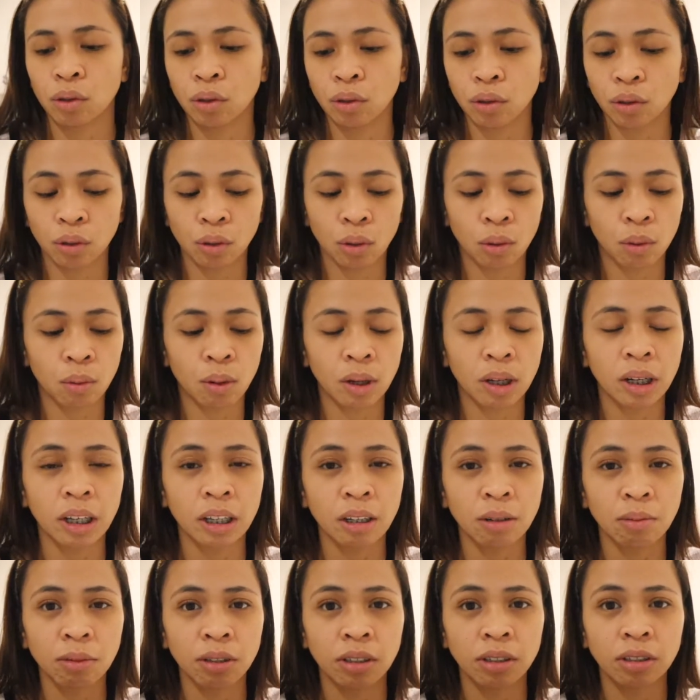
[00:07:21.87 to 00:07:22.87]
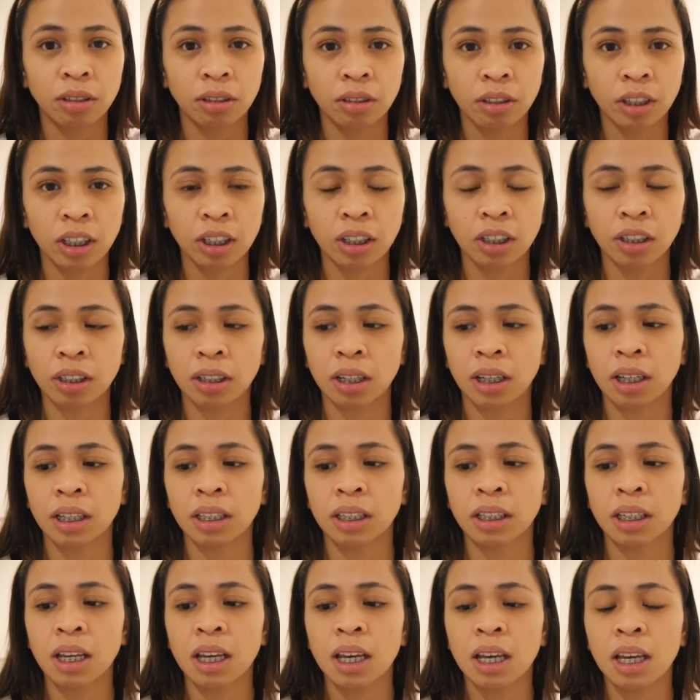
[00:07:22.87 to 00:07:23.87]
So, wag kayong mag-cringe
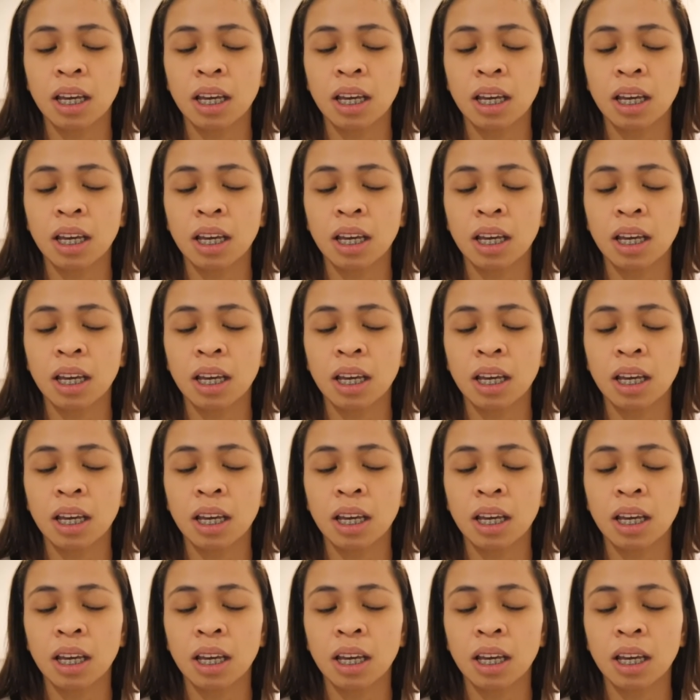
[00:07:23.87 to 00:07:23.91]
guys.